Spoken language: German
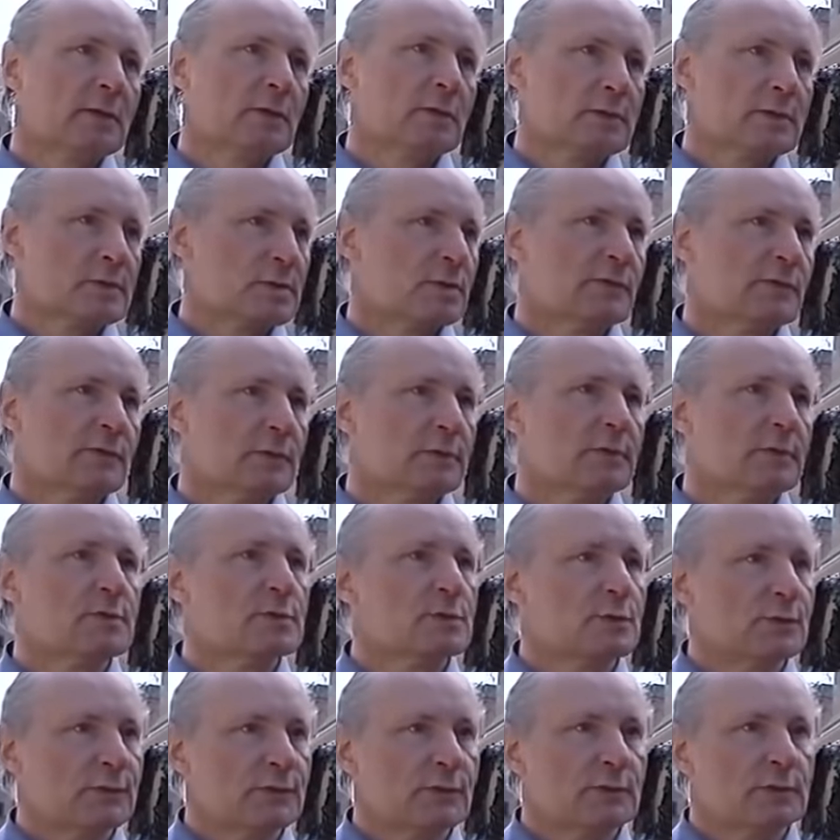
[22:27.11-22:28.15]
Kurz, ich wollte
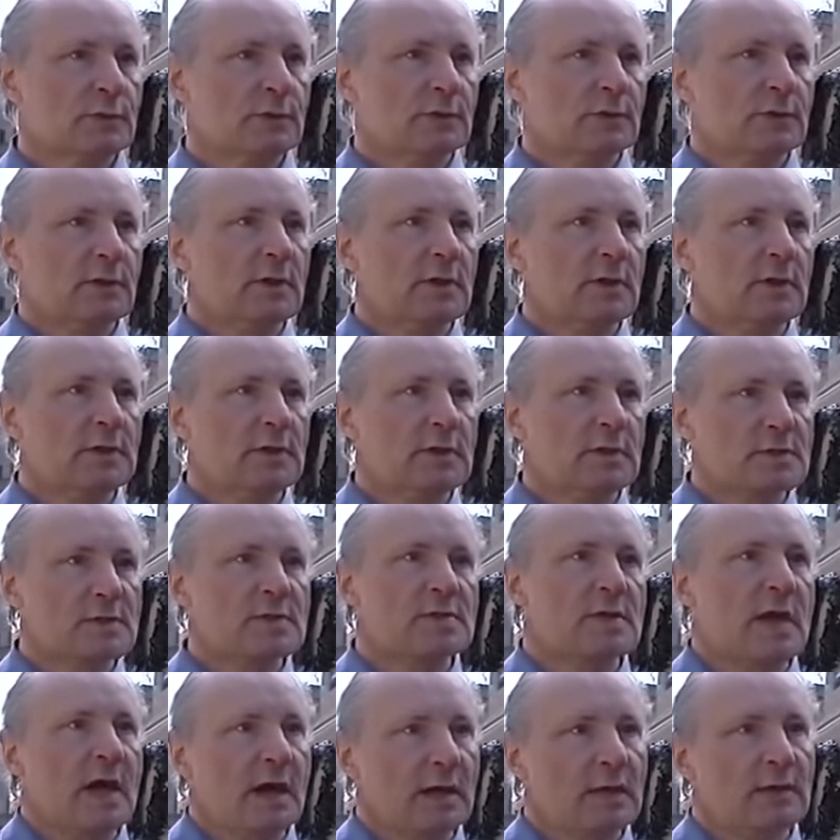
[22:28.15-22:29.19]
so von Gott reden, dass
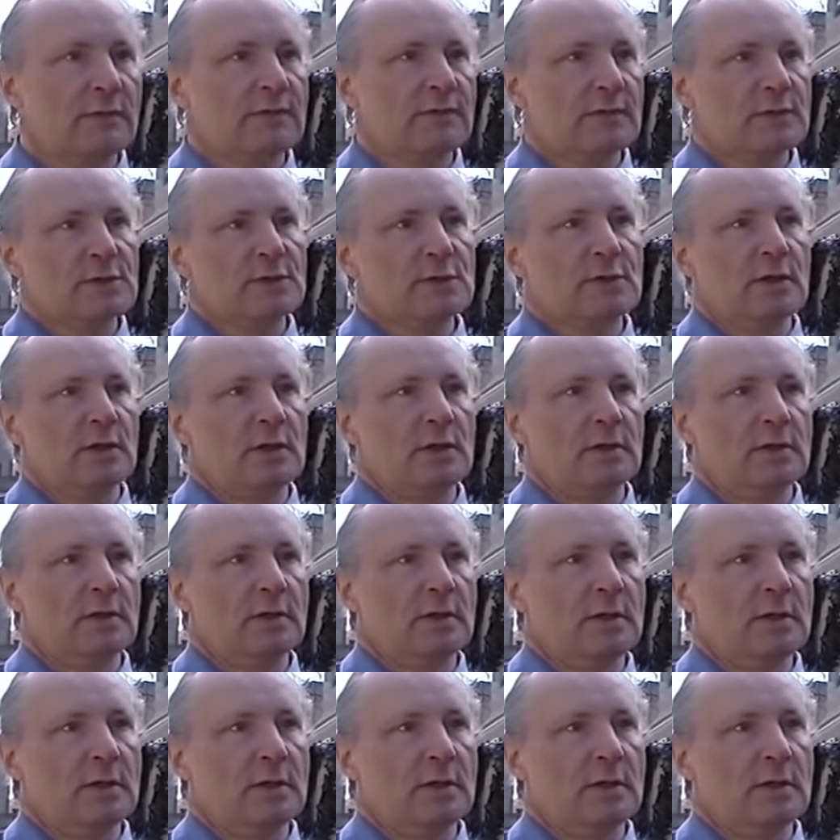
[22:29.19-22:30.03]
es alle verstehen.